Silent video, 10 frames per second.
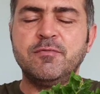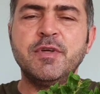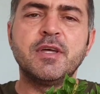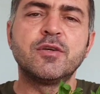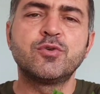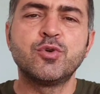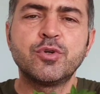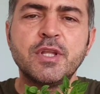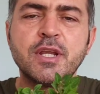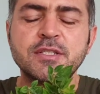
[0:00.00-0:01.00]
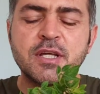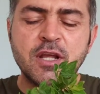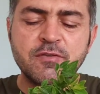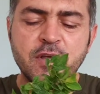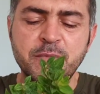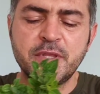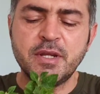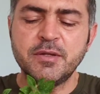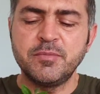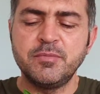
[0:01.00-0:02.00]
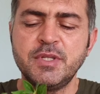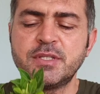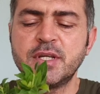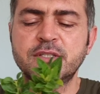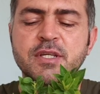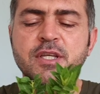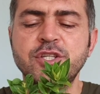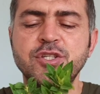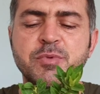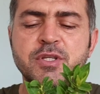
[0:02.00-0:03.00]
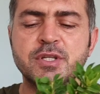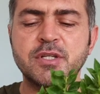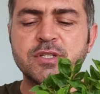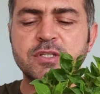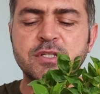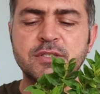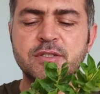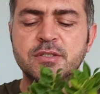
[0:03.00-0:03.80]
Ve köklere zarar vermeden mini saksıya geçirmeye çalışacağız.